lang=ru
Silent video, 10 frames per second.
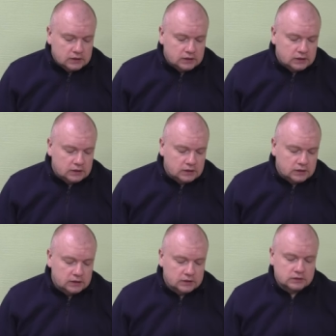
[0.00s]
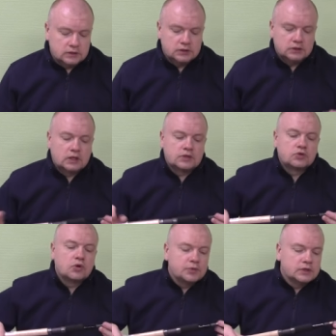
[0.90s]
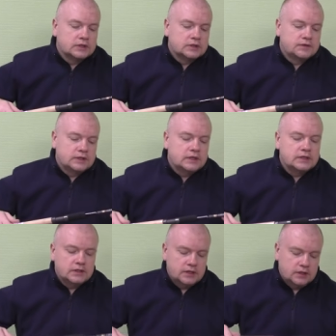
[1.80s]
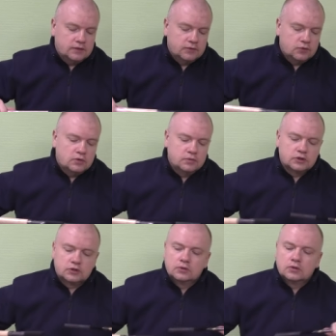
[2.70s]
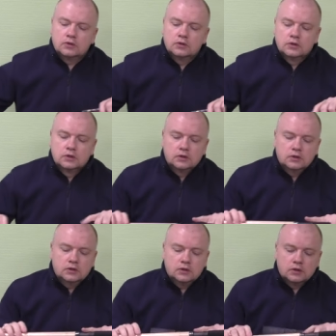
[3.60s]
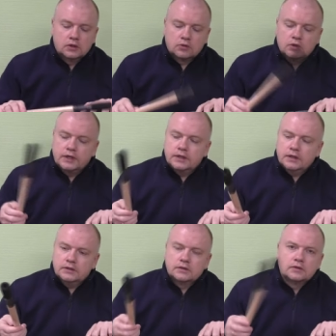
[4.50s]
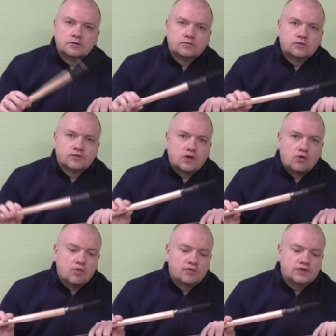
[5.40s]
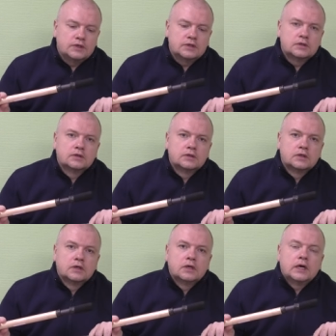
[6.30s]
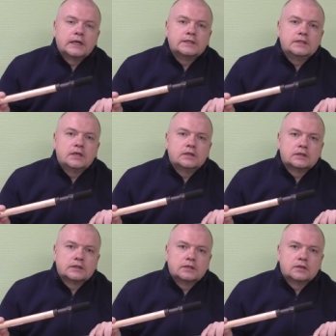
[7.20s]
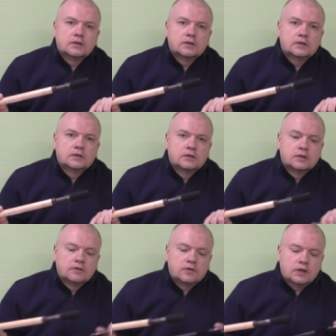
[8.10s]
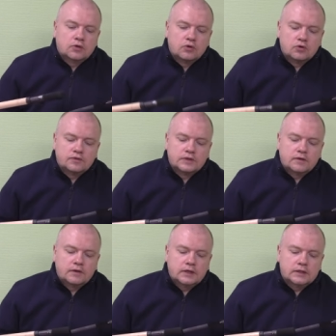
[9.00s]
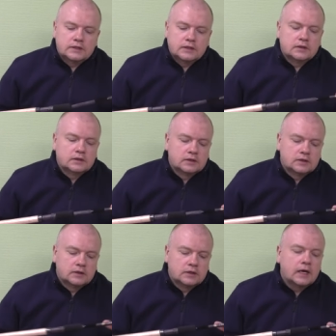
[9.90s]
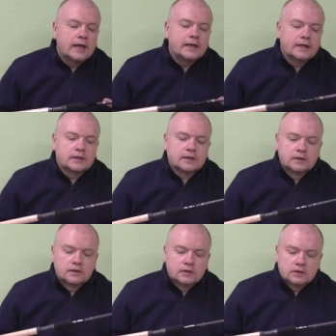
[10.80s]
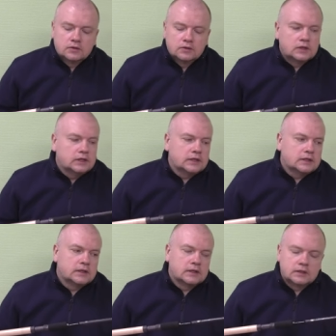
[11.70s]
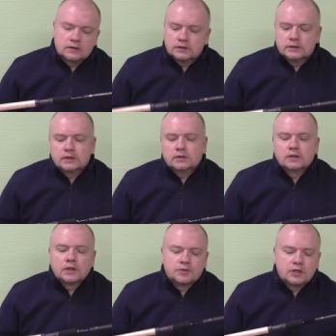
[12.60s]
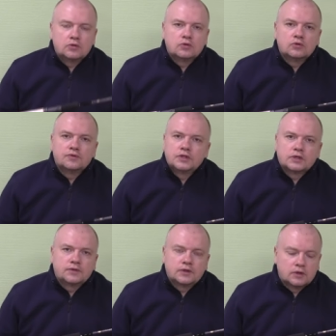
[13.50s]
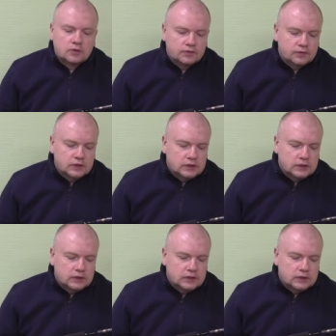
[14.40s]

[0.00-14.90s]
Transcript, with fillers: Э, значит, особенность всей серии в том, что рукоять вот в таком виде отдельно сделана, в которую вставляется колено. Это сделано абсолютно у всех федеров.